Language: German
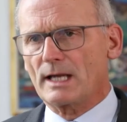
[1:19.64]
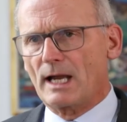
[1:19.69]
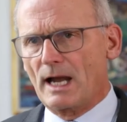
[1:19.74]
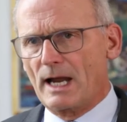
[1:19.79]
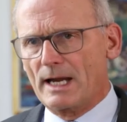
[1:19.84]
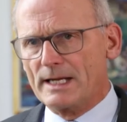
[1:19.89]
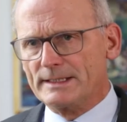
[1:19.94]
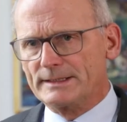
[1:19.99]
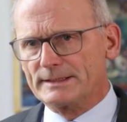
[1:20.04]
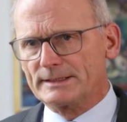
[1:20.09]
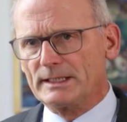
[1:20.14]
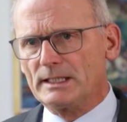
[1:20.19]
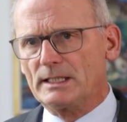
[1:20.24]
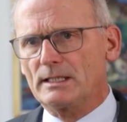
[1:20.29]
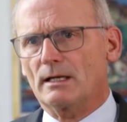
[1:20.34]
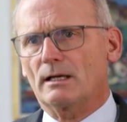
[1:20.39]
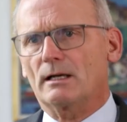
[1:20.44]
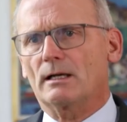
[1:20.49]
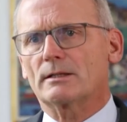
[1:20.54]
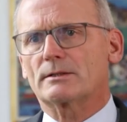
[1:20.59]
der
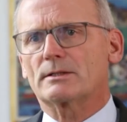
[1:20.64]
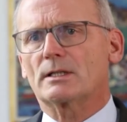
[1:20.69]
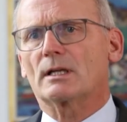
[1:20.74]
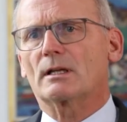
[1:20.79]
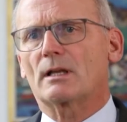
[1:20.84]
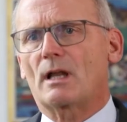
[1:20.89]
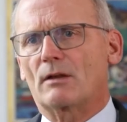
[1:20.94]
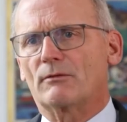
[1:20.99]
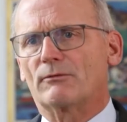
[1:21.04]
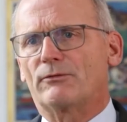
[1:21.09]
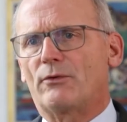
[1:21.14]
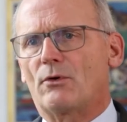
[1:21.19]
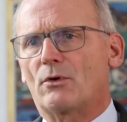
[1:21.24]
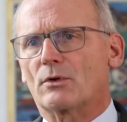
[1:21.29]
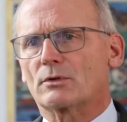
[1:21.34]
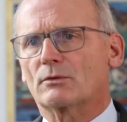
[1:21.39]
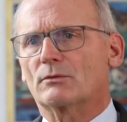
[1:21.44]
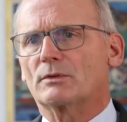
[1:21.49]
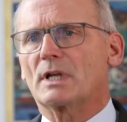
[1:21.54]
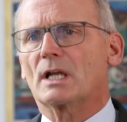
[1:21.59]
einzigartigen
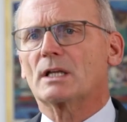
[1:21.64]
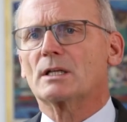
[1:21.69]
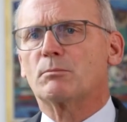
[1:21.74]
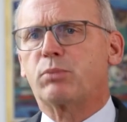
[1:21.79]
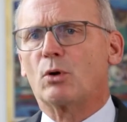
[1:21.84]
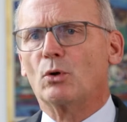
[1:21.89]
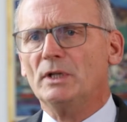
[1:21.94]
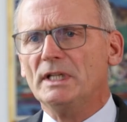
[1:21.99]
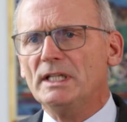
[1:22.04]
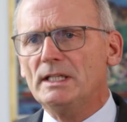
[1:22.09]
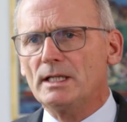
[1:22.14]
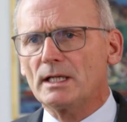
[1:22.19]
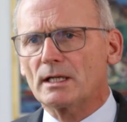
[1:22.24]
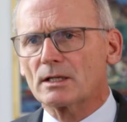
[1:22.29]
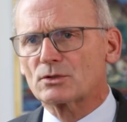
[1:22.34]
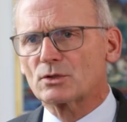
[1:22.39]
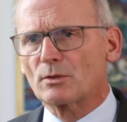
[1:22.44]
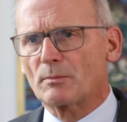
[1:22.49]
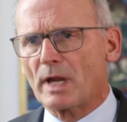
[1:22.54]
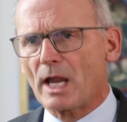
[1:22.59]
Anforderungen, die an die
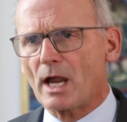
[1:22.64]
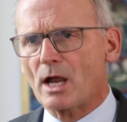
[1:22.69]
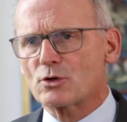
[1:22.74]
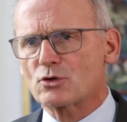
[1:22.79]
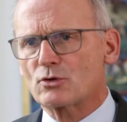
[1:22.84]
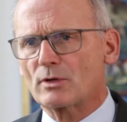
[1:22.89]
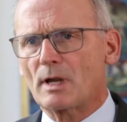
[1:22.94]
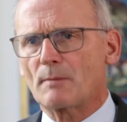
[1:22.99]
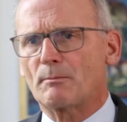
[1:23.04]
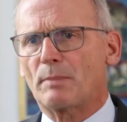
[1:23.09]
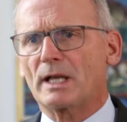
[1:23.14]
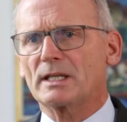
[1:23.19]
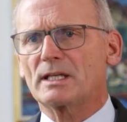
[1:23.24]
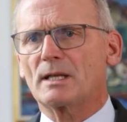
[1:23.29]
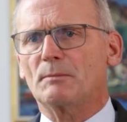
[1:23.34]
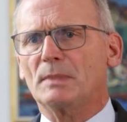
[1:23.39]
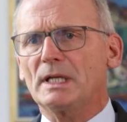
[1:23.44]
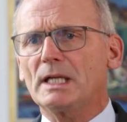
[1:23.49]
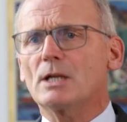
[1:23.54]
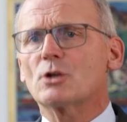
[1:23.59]
Politiker zur Beherrschung der
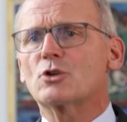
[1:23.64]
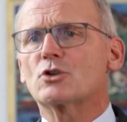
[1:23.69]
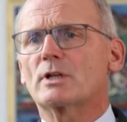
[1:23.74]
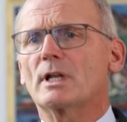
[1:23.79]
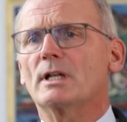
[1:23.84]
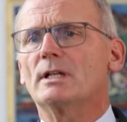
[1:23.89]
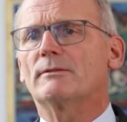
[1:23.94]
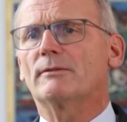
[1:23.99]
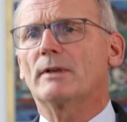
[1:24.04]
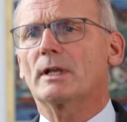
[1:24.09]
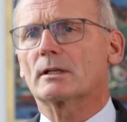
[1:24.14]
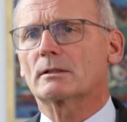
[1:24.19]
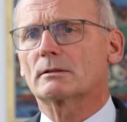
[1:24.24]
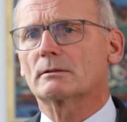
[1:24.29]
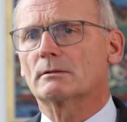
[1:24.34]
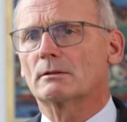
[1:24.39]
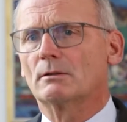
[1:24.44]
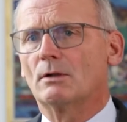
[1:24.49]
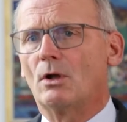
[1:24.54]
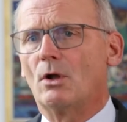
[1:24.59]
Pandemie gestellt
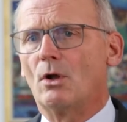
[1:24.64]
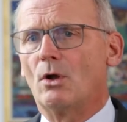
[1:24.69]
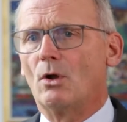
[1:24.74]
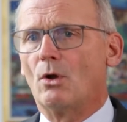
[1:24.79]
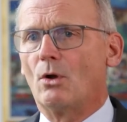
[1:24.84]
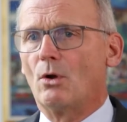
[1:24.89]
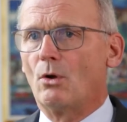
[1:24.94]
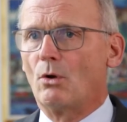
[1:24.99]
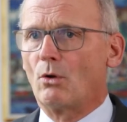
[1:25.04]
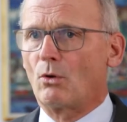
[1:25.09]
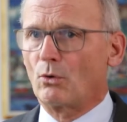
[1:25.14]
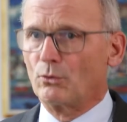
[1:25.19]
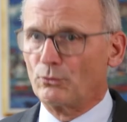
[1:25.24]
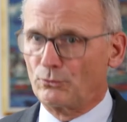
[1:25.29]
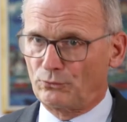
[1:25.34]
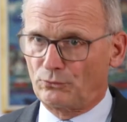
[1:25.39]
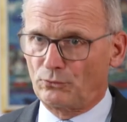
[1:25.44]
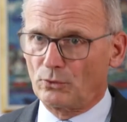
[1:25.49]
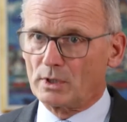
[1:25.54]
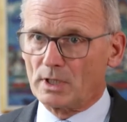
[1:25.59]
werden,
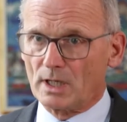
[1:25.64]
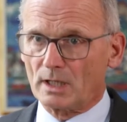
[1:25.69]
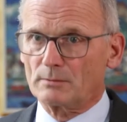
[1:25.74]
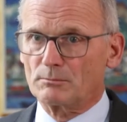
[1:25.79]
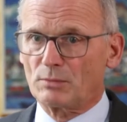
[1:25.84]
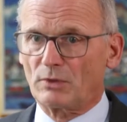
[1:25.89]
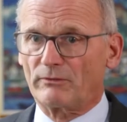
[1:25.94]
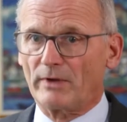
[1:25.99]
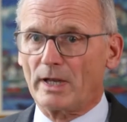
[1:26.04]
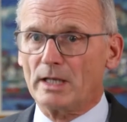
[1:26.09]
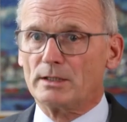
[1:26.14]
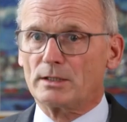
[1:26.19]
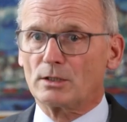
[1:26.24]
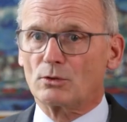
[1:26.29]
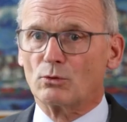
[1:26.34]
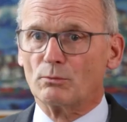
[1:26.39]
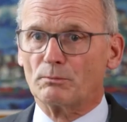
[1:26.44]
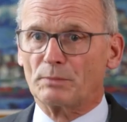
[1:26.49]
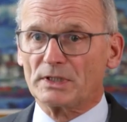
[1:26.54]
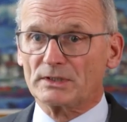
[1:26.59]
und für deren
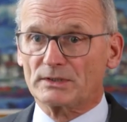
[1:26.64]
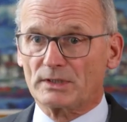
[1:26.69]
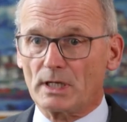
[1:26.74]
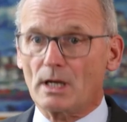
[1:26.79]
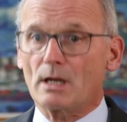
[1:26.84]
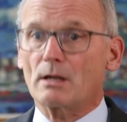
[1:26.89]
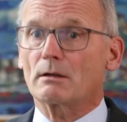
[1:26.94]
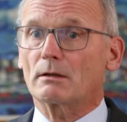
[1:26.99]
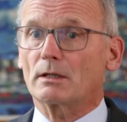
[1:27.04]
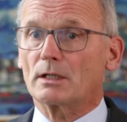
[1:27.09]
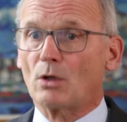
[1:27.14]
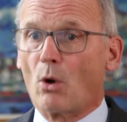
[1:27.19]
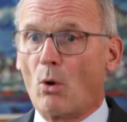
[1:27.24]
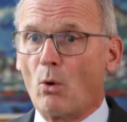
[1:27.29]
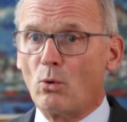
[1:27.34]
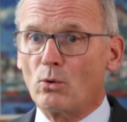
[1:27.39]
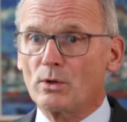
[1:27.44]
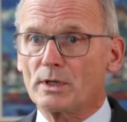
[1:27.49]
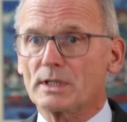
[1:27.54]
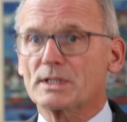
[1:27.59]
Bewältigung bisher ich
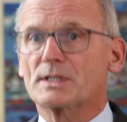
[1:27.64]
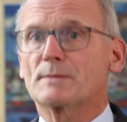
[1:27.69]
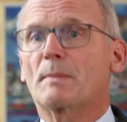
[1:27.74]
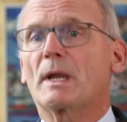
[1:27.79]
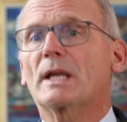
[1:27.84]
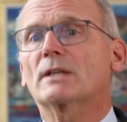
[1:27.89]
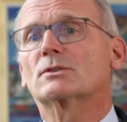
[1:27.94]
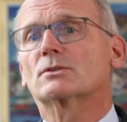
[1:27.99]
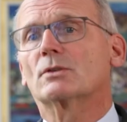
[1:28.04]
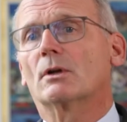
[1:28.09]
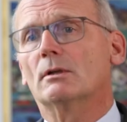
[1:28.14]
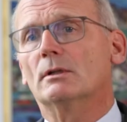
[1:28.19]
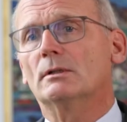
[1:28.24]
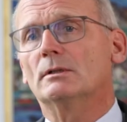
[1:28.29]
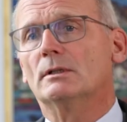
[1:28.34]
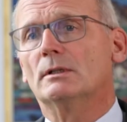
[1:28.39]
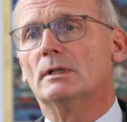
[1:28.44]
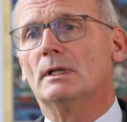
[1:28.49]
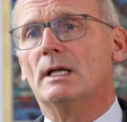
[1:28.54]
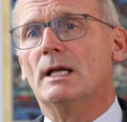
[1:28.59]
hohen Respekt
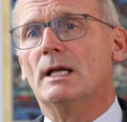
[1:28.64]
zolle,